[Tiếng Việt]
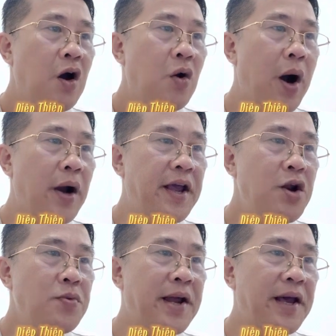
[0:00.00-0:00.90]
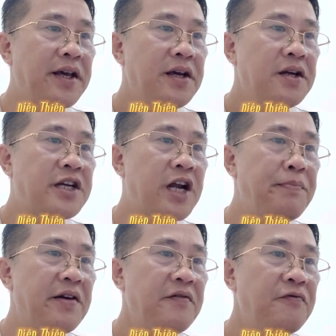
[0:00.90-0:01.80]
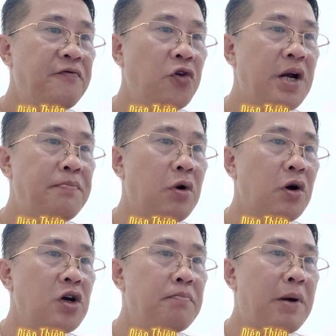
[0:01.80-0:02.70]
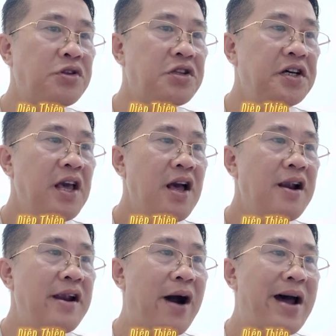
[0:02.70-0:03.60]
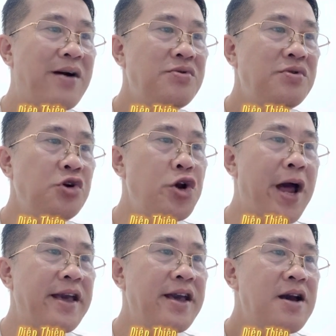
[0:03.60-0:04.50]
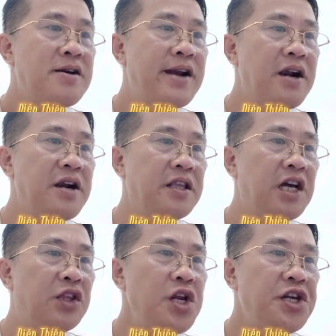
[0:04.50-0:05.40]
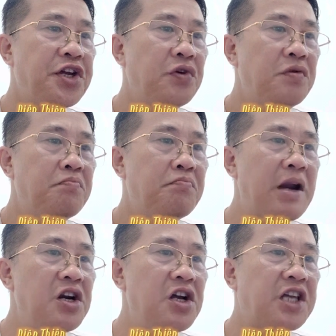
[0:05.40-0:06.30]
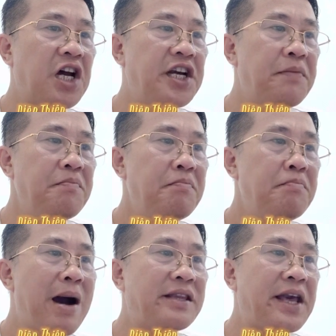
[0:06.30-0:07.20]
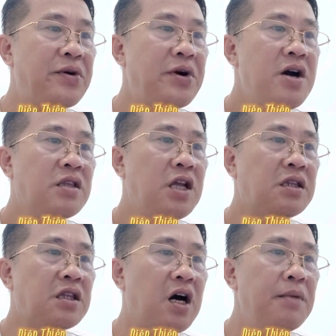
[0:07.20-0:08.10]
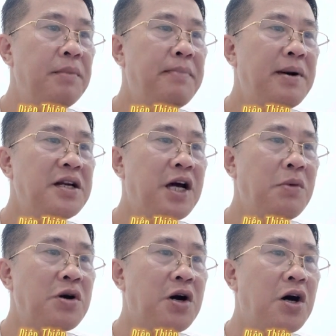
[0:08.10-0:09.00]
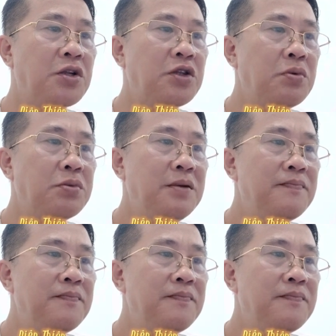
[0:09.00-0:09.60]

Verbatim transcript: Hoàng đế lúc này trong miệng phun ra một ngụm máu tươi, lão đảo lui lại, năng lượng như thiết triệu mà lực lượng thần niệm mang theo tức thời biến mất không còn tung tích.